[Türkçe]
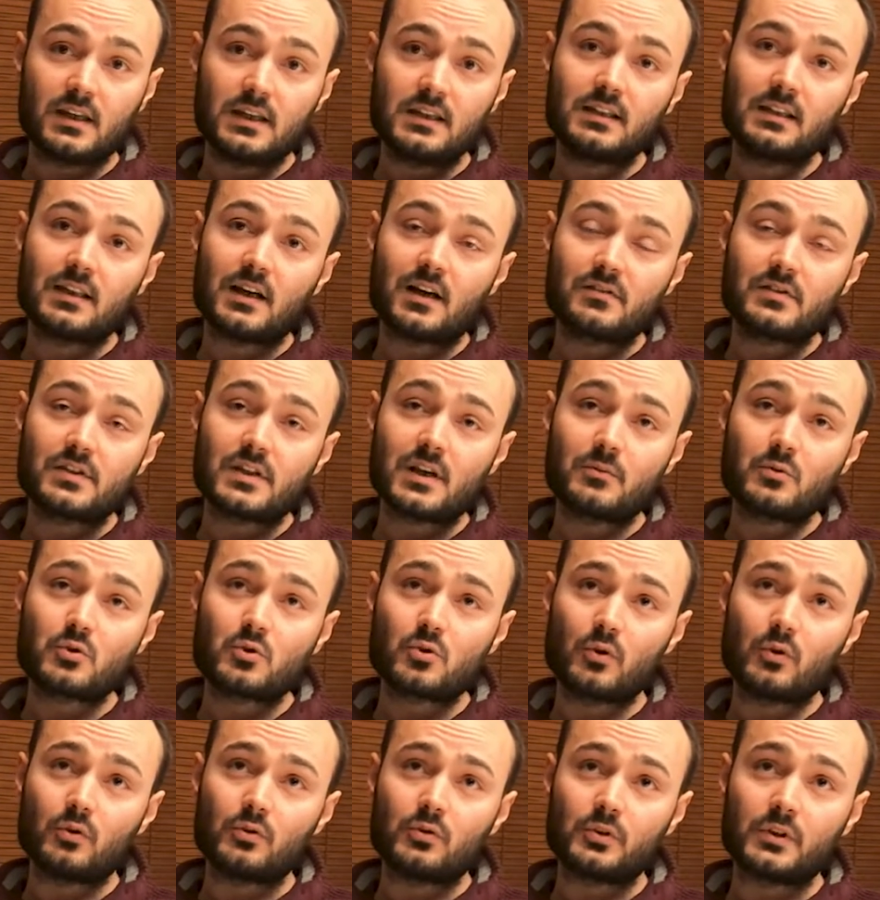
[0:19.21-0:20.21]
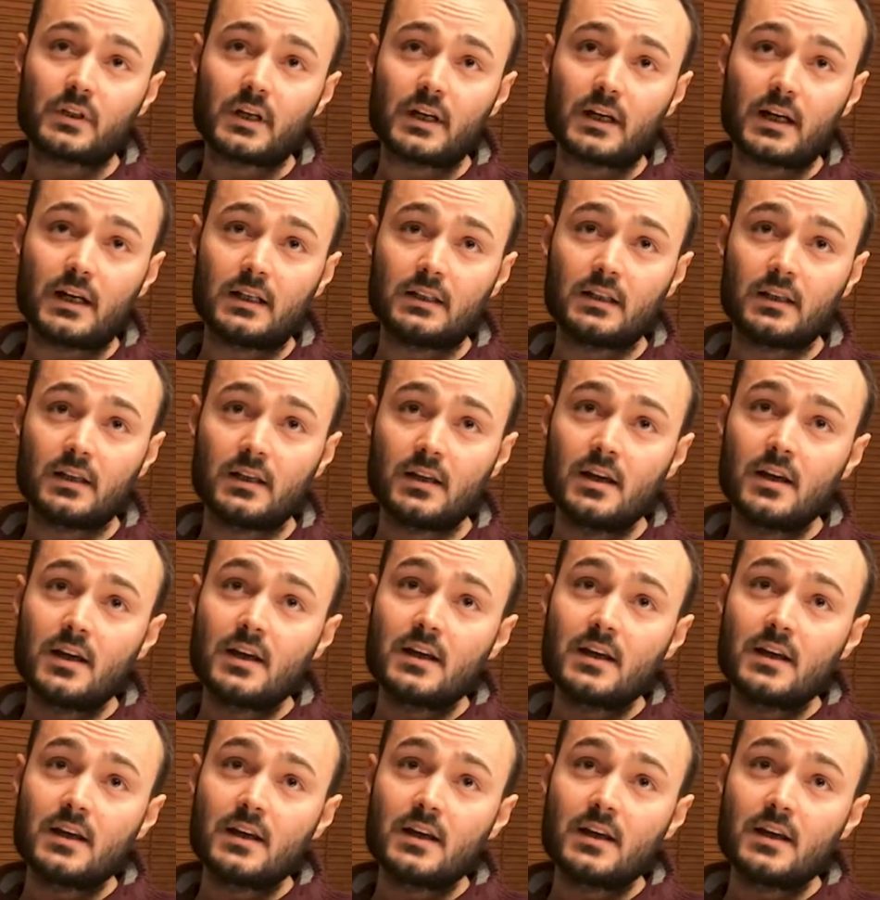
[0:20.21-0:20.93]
ilk tavsiyem şu olurdu herhalde